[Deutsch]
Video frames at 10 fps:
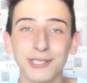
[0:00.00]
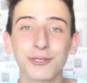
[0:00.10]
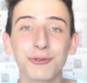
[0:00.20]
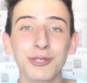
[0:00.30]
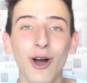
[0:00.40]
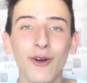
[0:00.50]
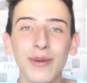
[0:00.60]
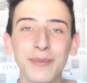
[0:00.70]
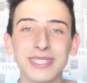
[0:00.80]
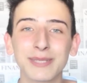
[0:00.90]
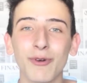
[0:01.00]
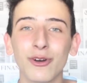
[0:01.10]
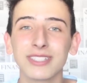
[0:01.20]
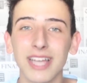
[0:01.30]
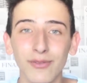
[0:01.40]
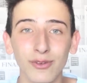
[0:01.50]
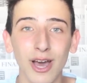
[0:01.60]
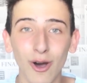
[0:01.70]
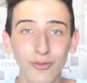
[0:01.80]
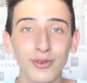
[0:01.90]
ganz gut, auch wenn man es morgen davon
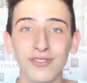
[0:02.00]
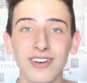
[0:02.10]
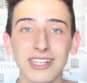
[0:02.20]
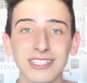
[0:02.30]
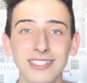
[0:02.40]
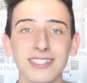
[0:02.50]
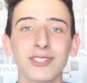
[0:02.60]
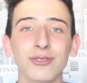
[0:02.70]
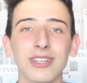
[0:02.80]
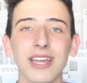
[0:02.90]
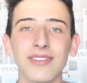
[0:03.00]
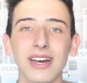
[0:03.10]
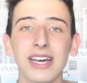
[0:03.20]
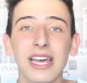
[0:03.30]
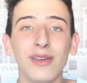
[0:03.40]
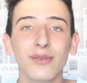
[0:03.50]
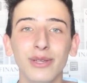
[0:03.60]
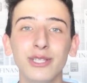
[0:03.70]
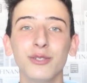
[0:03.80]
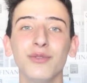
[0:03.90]
aufgewacht ist, dass dort einfach
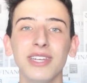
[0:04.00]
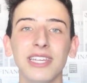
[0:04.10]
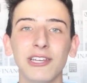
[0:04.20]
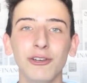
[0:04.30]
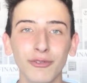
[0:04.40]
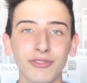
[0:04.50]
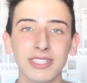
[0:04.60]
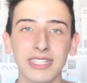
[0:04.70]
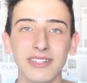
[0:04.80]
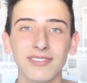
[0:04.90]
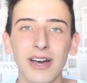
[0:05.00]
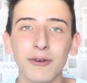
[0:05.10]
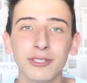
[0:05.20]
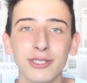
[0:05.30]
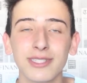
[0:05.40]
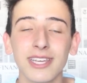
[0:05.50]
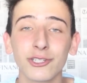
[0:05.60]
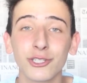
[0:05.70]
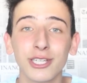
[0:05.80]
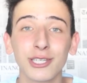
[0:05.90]
viel zu wenig Luft drin war und es
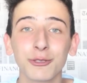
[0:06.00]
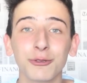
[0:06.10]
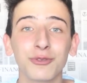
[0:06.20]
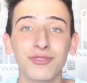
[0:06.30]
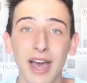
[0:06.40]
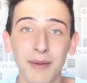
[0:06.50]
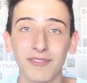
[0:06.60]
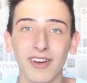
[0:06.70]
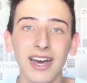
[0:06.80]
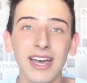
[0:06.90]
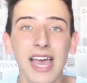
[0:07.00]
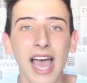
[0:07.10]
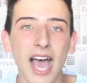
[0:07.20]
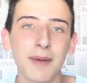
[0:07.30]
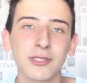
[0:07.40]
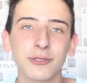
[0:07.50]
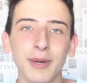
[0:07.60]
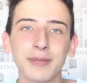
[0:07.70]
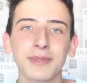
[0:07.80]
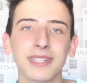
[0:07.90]
sehr stickig und warm war. Aber
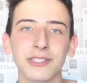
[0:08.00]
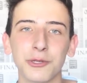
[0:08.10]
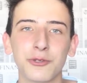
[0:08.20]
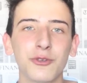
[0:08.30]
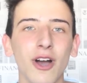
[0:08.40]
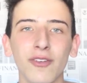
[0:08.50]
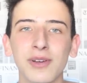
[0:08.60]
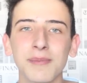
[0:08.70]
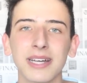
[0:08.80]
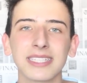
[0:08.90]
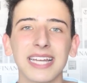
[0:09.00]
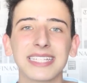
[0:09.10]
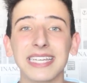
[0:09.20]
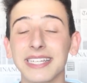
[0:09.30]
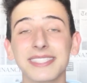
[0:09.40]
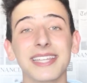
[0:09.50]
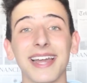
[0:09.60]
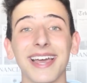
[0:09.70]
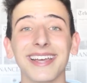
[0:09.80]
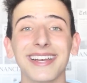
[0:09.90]
sobald man dann die Tür aufgemacht hat, ging es
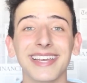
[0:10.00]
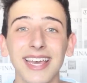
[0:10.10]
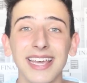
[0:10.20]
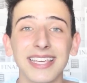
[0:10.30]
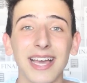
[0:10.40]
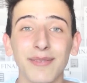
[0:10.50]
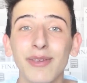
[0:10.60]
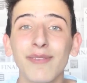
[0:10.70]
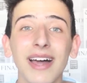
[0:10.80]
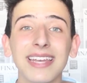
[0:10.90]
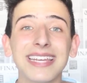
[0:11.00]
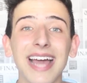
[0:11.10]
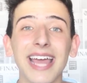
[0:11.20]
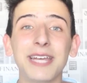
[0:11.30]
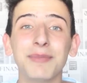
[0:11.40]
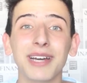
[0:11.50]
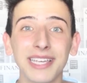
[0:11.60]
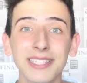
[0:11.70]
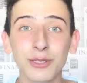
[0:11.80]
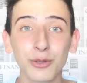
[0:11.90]
dann eigentlich. Ja, wir waren in einem
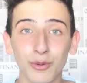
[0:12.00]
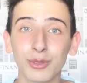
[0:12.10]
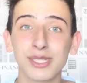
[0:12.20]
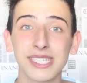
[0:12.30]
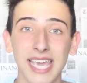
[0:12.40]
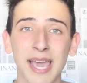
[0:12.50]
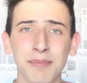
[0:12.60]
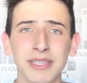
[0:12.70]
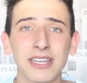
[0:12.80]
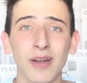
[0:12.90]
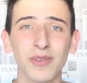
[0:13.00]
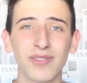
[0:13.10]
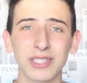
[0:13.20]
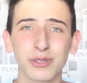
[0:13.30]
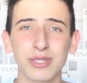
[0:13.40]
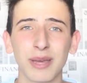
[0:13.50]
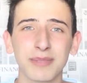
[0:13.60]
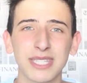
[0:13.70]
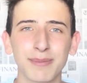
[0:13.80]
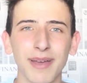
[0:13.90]
riesengroßen Camp. Ich glaube, wir waren
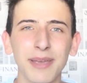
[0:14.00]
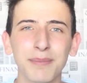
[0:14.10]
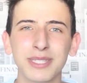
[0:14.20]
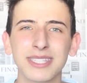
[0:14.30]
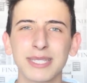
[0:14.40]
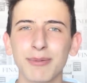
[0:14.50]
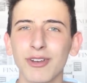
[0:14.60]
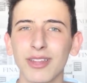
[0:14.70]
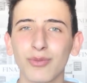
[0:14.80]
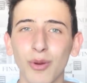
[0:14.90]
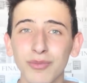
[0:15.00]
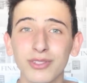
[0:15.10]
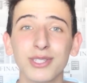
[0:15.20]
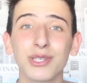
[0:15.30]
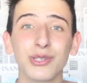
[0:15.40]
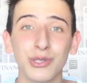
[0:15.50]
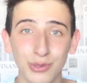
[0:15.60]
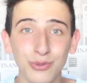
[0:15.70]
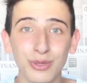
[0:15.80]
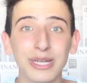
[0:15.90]
zusammen 2 bis
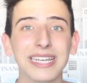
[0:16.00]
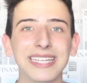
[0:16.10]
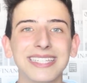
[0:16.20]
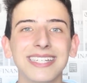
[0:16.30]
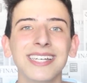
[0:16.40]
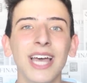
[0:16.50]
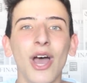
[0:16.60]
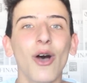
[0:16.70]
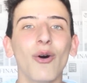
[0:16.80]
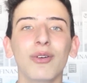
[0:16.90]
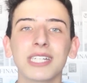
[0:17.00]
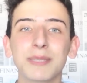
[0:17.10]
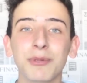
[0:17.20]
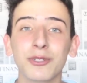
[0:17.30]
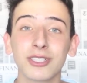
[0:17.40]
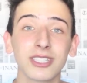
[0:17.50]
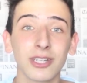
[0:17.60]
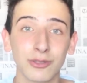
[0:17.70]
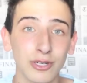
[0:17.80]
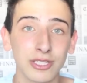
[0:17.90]
250 Jugendliche. Und das bedeutet
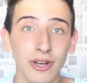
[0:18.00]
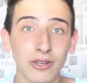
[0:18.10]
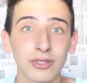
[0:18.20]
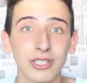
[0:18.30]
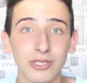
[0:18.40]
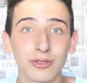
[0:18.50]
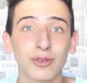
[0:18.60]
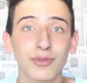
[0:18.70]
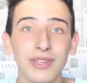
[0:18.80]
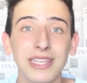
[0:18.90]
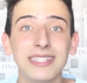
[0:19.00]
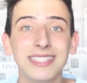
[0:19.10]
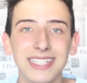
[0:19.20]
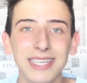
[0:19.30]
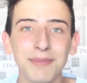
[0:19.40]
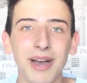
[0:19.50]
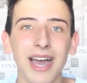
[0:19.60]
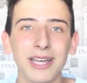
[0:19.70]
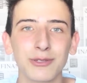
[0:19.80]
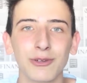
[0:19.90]
natürlich auch, dass dort viele
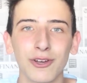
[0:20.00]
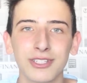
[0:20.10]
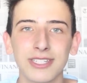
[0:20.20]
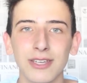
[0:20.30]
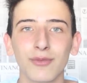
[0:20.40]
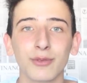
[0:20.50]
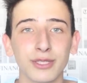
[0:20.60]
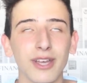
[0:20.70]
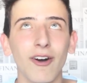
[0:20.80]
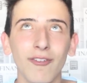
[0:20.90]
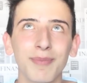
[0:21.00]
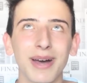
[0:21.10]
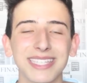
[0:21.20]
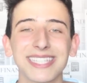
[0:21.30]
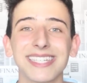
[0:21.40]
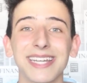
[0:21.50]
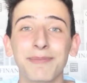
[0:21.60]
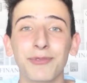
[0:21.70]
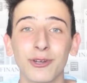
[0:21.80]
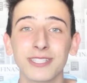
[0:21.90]
Teamer, also Leute, die auf uns aufpassen,
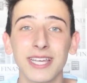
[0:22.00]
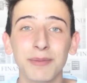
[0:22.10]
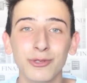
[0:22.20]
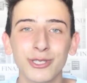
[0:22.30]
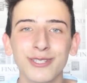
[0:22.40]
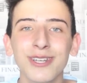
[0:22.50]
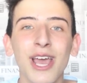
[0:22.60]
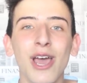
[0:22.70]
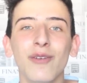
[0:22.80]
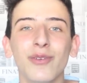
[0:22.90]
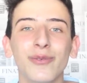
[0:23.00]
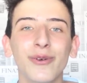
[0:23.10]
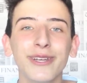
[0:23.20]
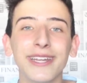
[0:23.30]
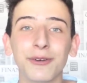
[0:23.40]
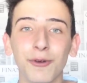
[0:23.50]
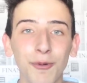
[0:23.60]
ähm, dort sein müssen. Wir wurden in